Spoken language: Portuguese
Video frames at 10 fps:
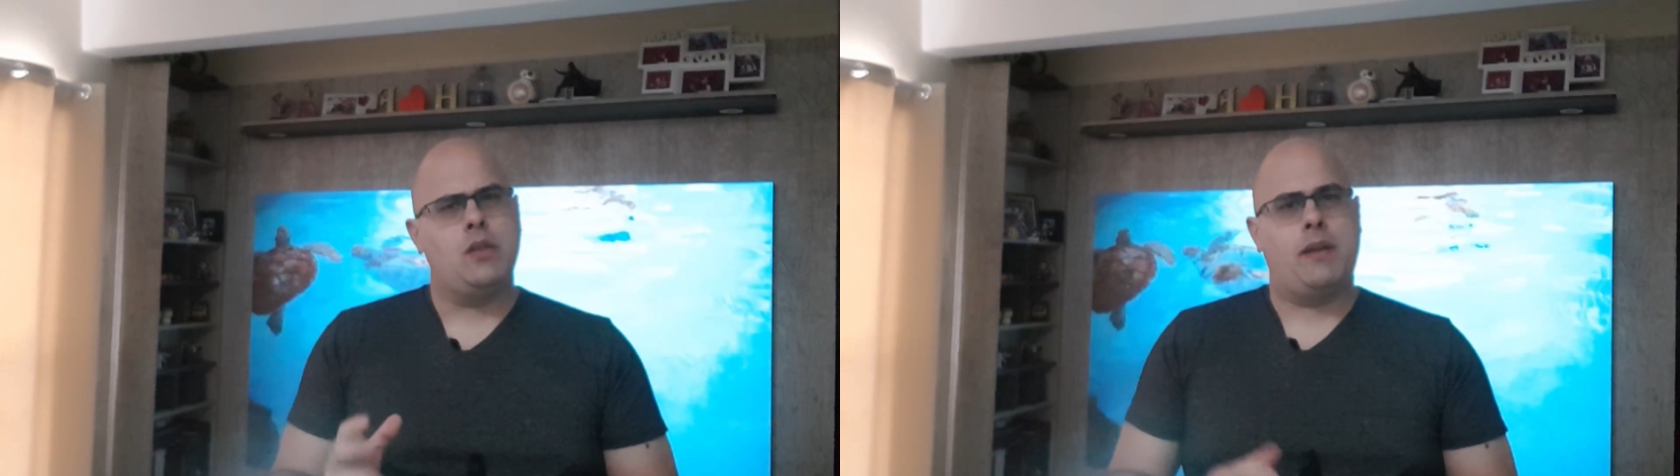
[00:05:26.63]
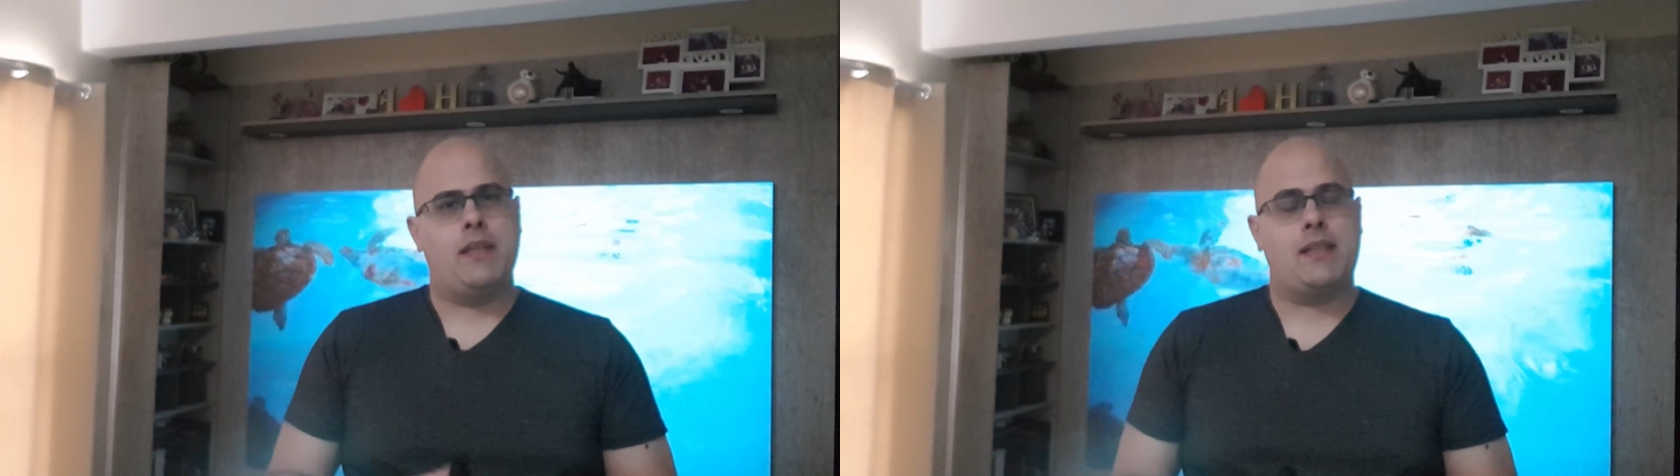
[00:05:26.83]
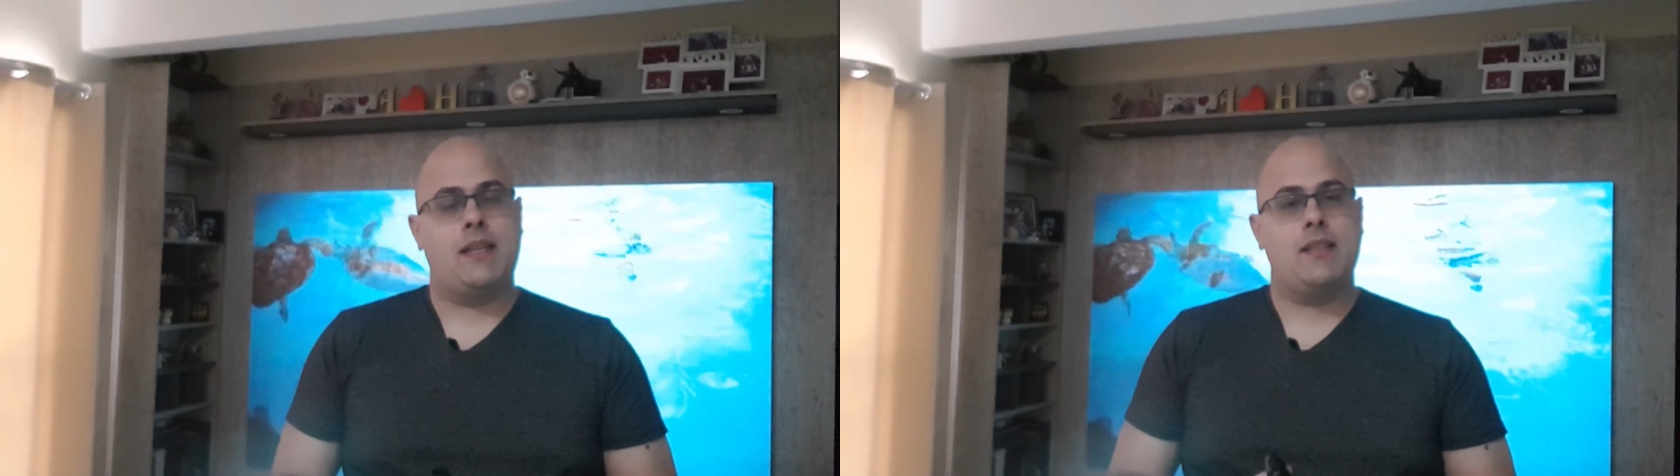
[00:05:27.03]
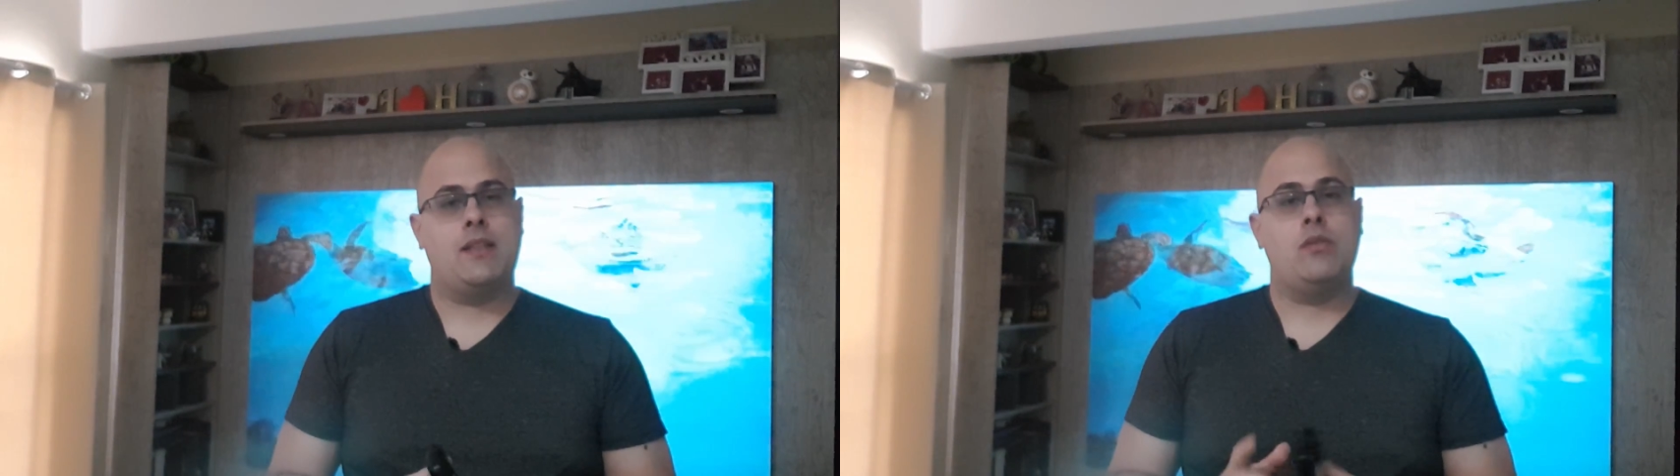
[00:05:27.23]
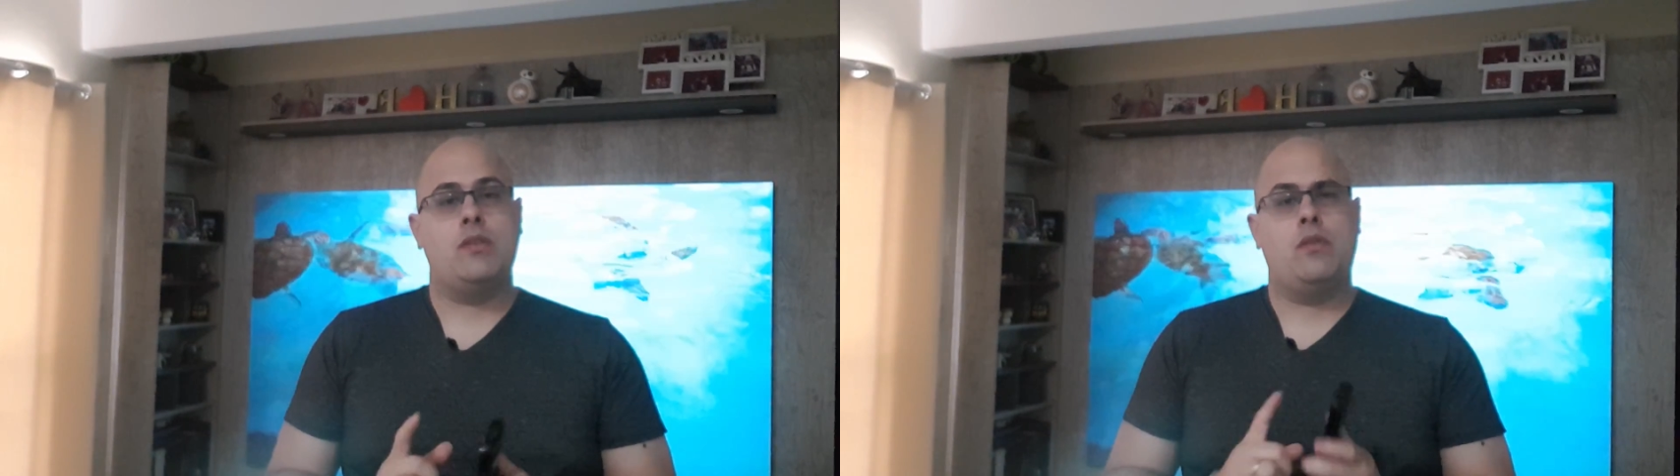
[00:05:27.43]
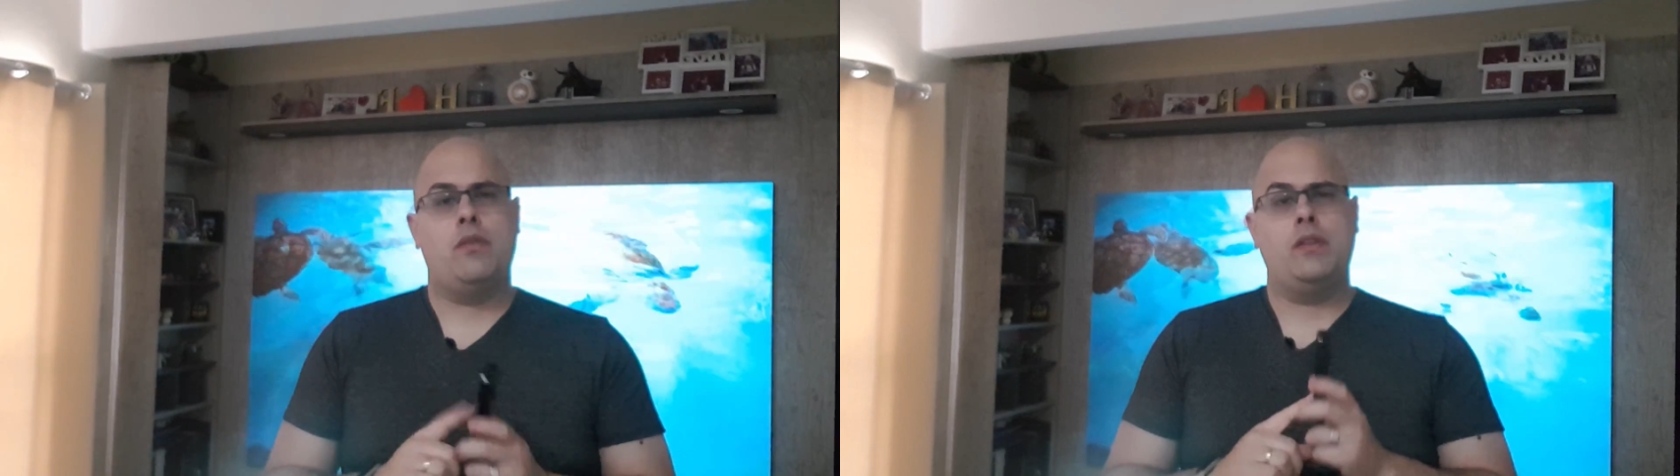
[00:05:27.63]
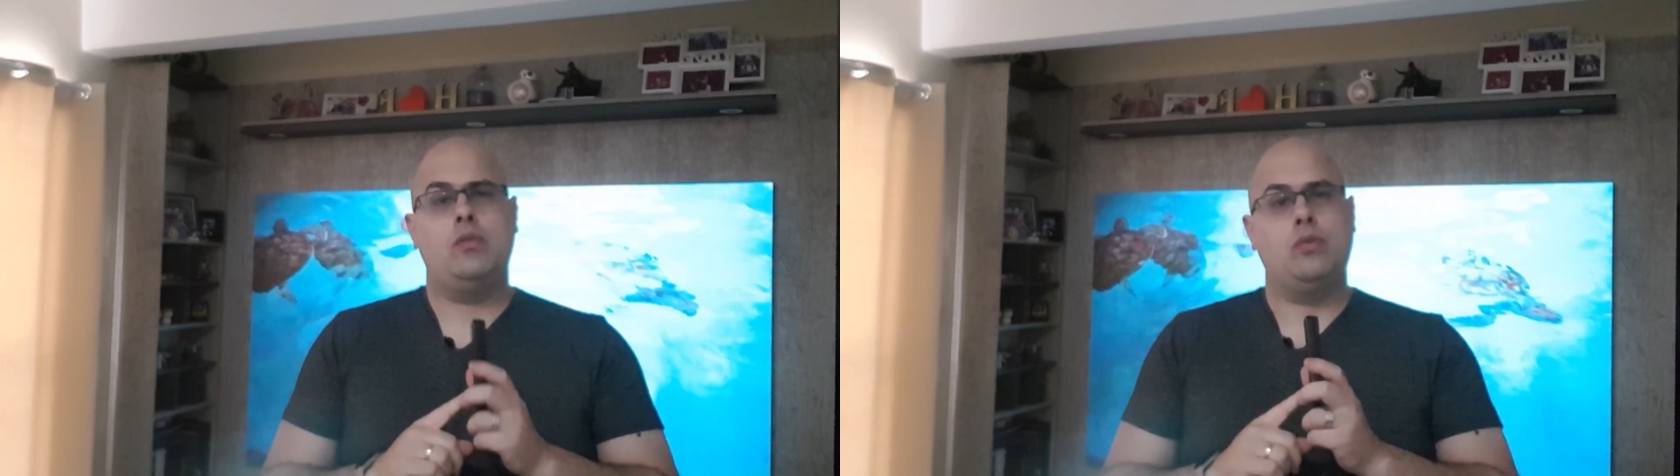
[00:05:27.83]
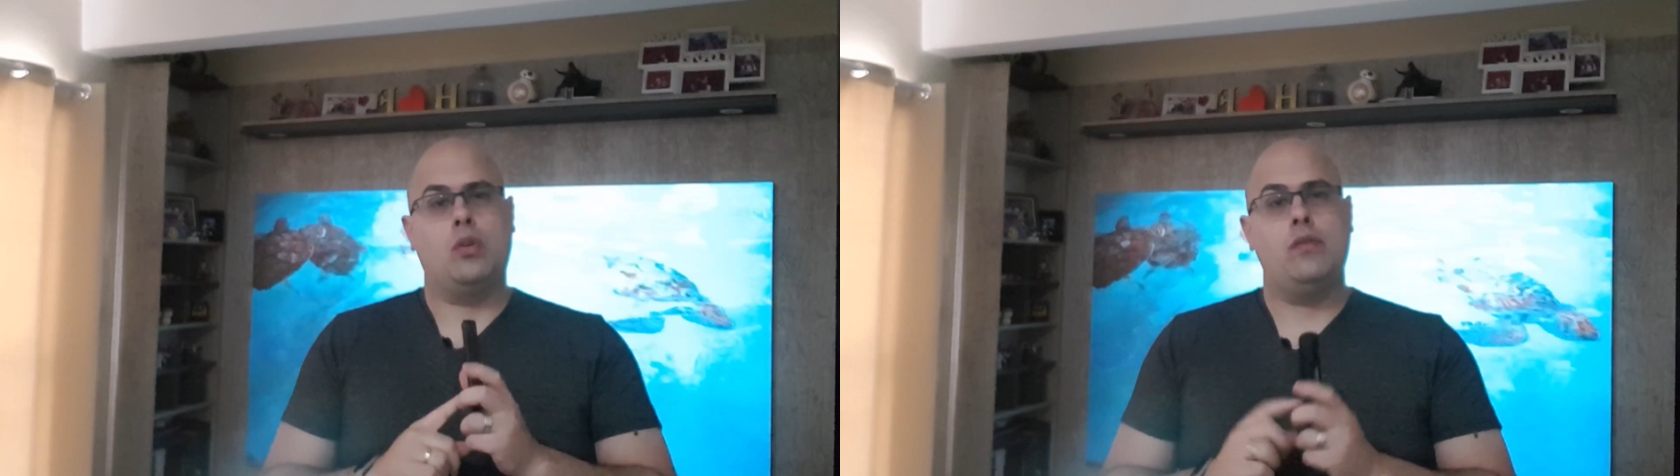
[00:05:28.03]
parece que eles estão desenvolvendo
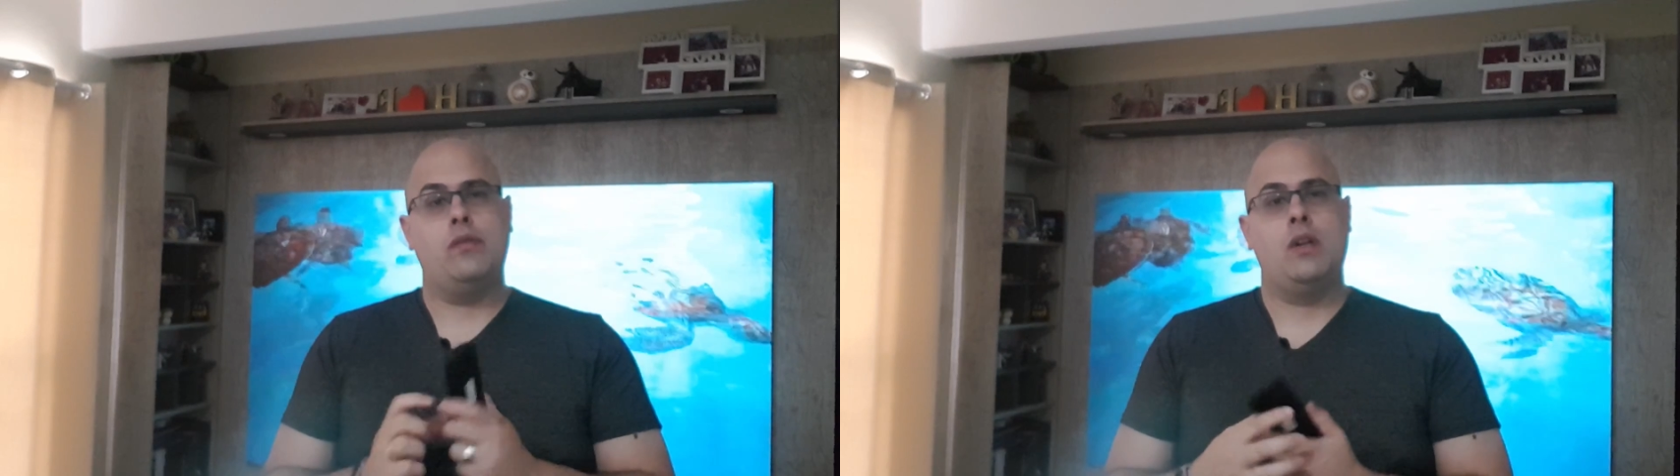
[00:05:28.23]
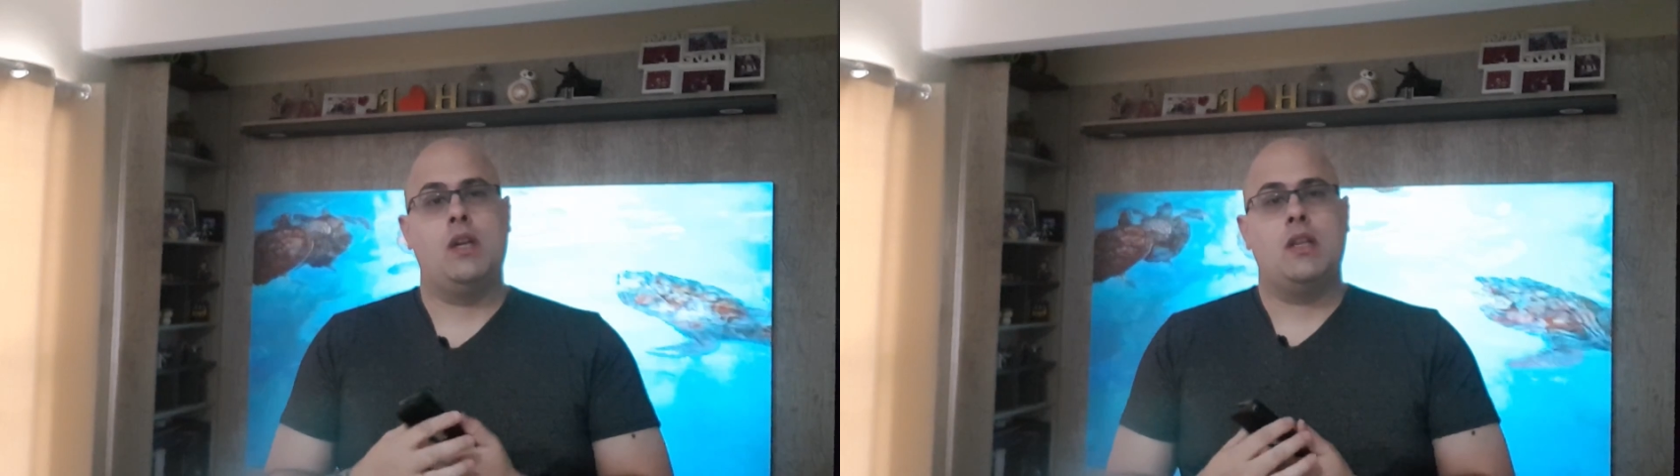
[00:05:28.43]
um novo,